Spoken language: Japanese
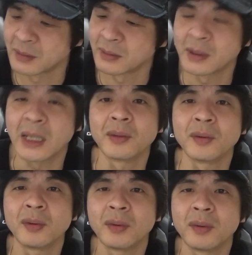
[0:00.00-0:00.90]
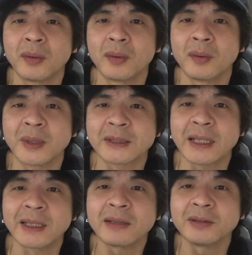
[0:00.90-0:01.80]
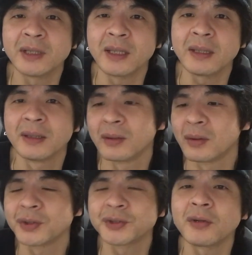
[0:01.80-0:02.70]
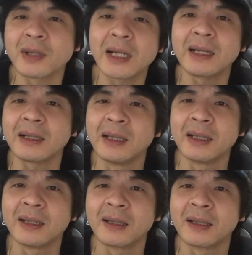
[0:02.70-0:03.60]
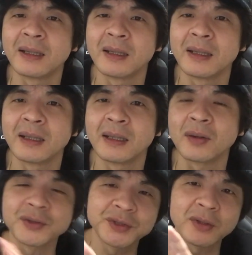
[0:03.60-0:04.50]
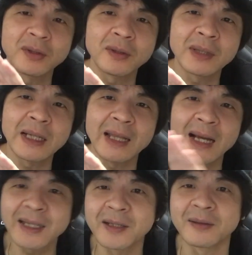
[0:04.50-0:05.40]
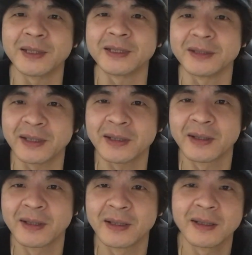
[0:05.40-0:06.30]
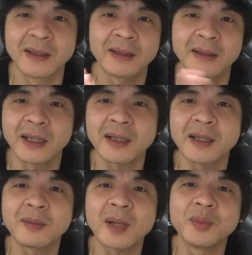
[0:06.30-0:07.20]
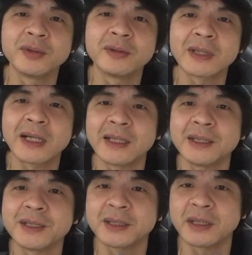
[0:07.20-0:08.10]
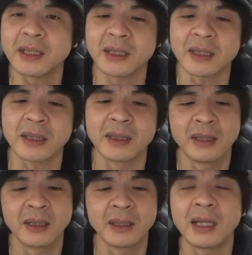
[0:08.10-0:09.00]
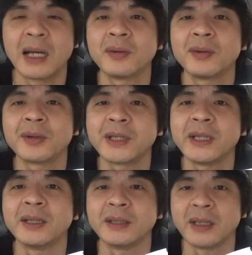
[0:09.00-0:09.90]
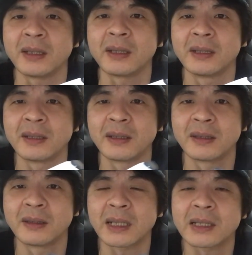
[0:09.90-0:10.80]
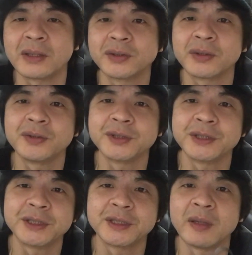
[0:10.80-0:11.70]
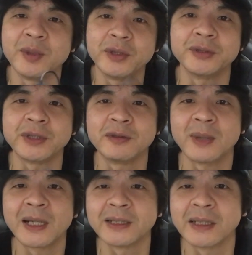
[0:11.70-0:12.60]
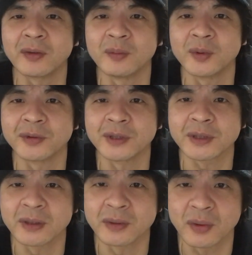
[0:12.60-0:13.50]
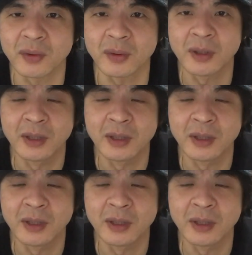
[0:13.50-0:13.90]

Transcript: だからあのー、まあ、最悪ね、保証が、保証がなければですね、なければ分解して、あの綺麗にね中を掃除してみるっていうのもありだと思うんですけど